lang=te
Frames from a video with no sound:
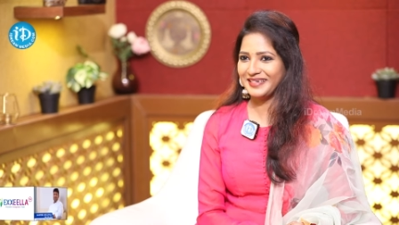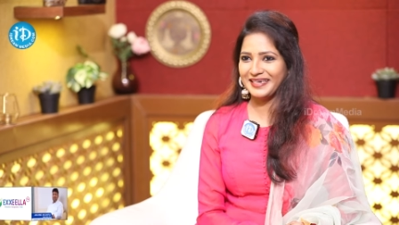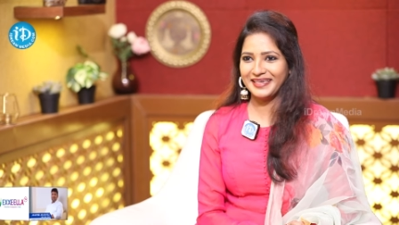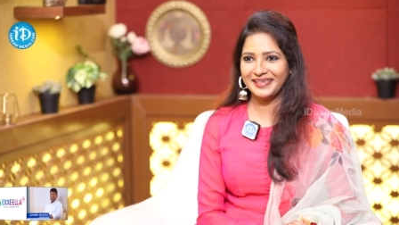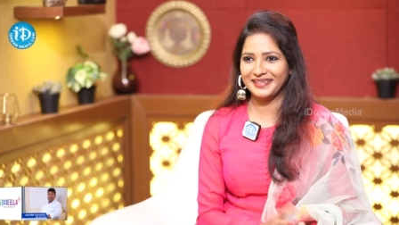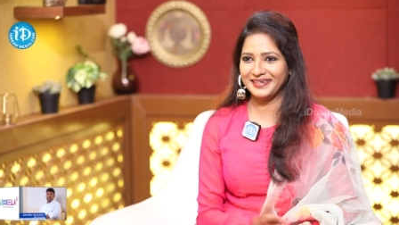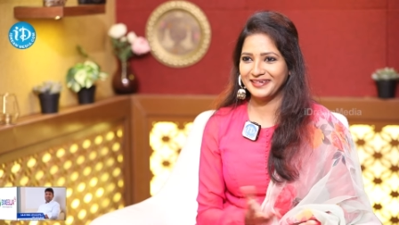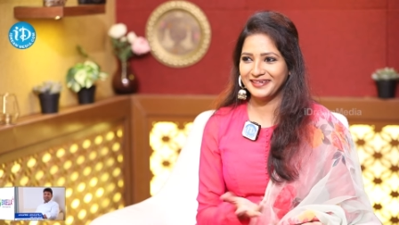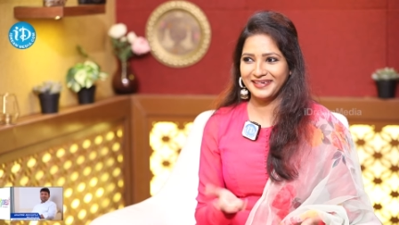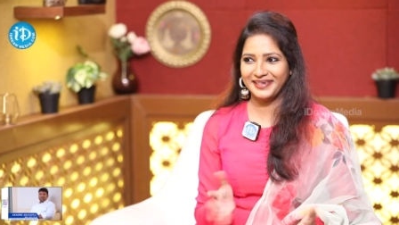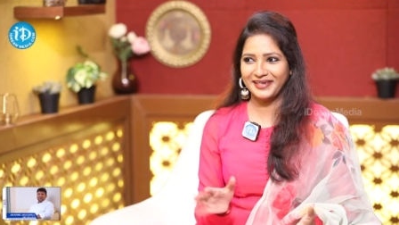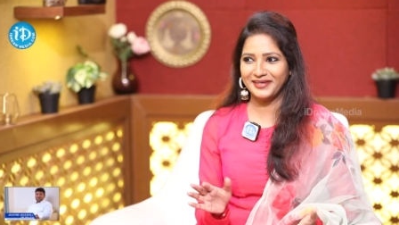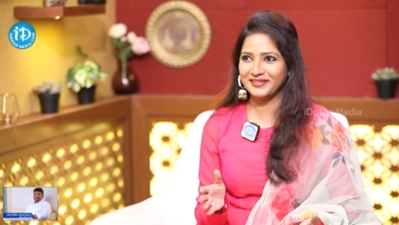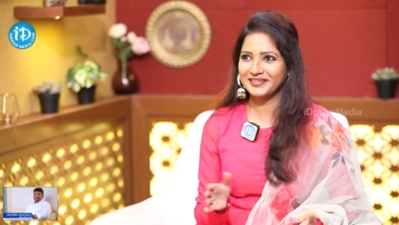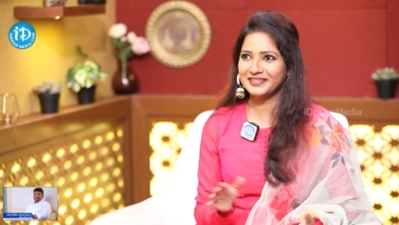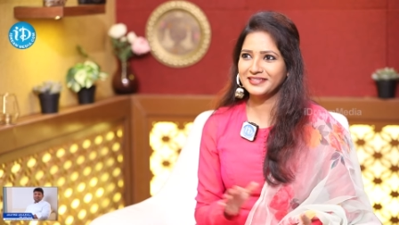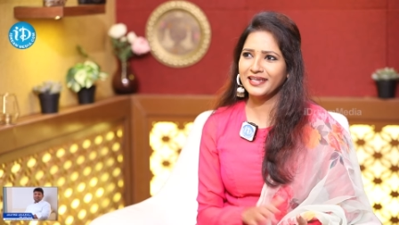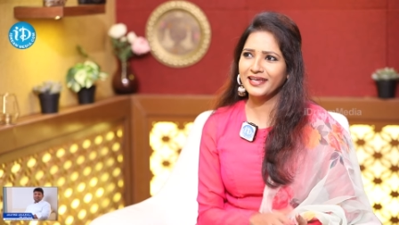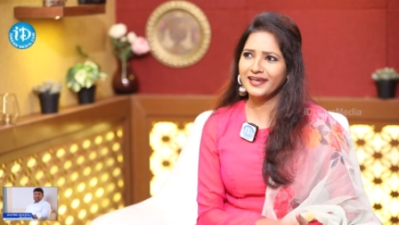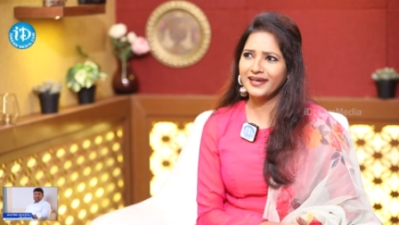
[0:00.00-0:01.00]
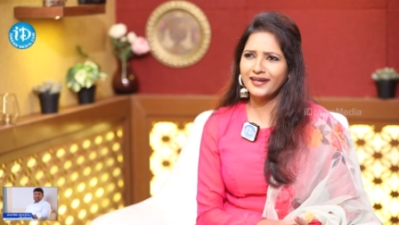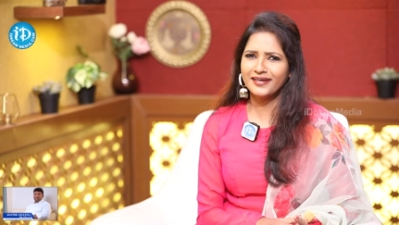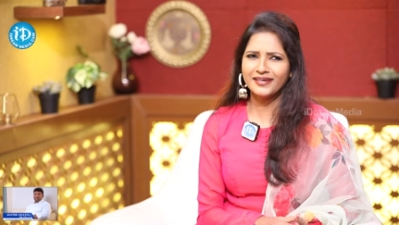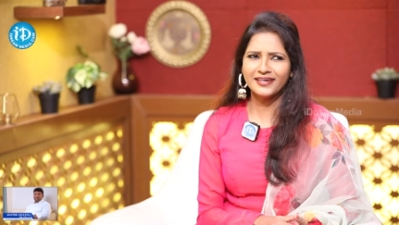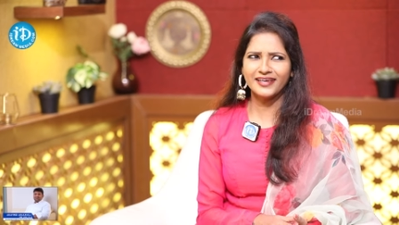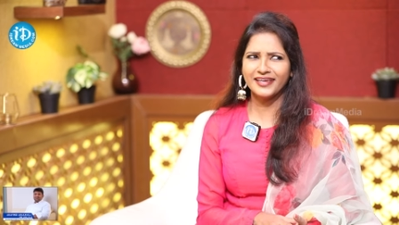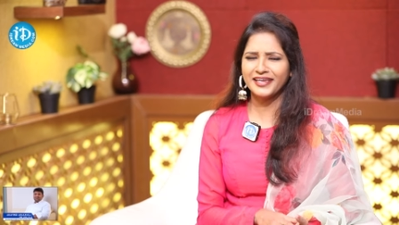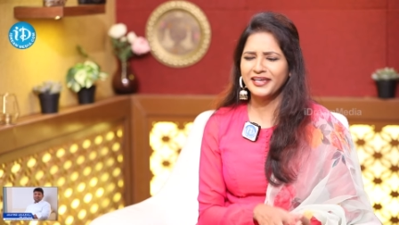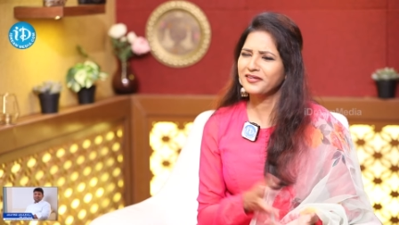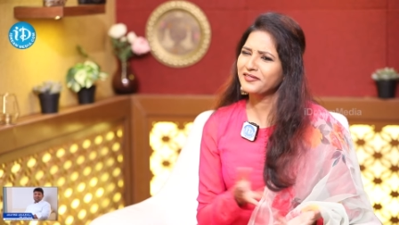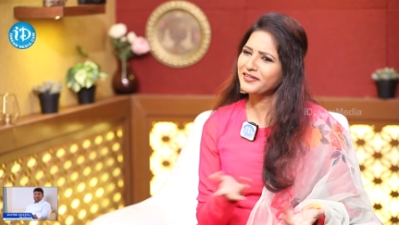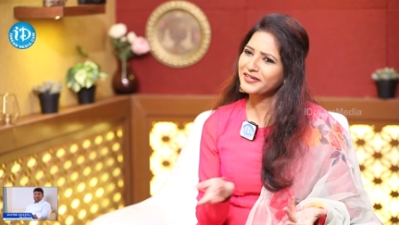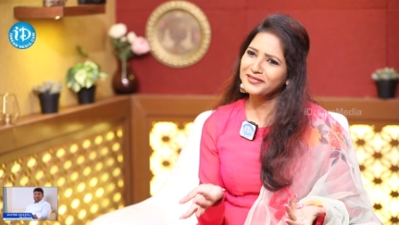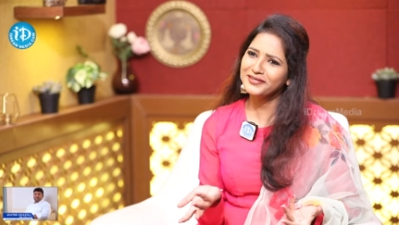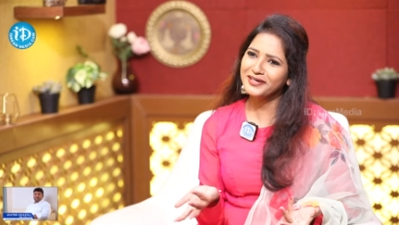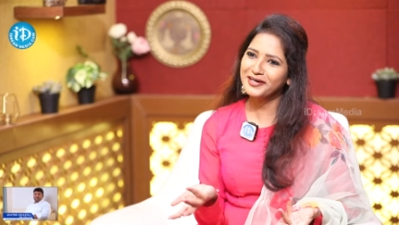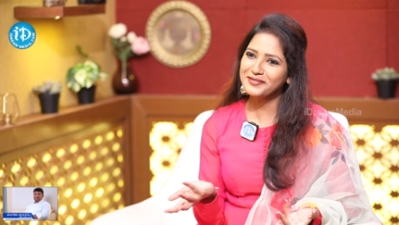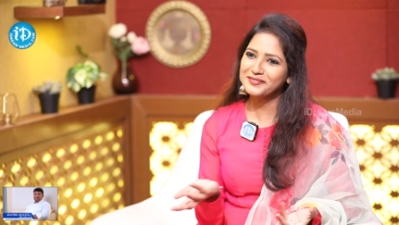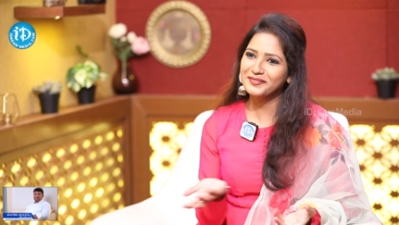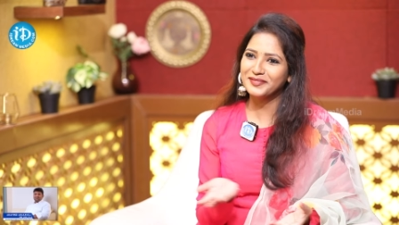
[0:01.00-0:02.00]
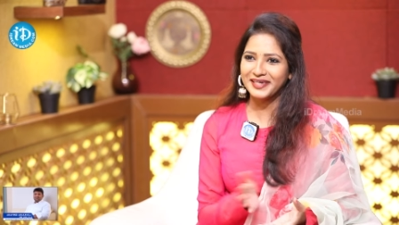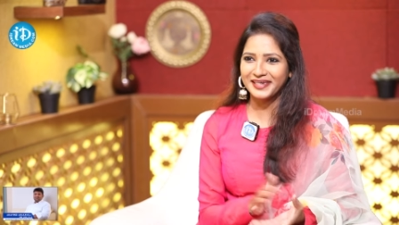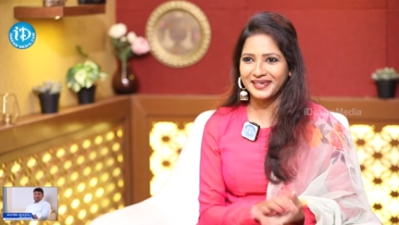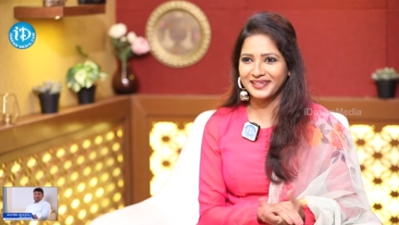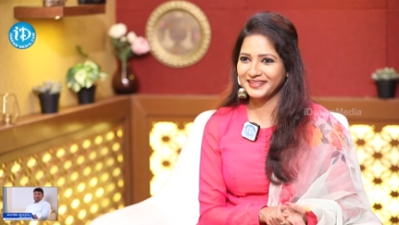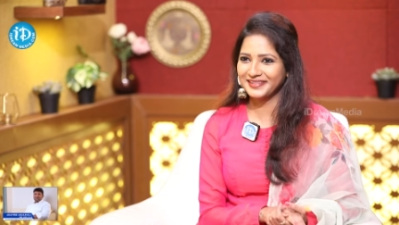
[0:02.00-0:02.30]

లేదంటే స్నేహ అంటే ఎవరు అమ్మాయి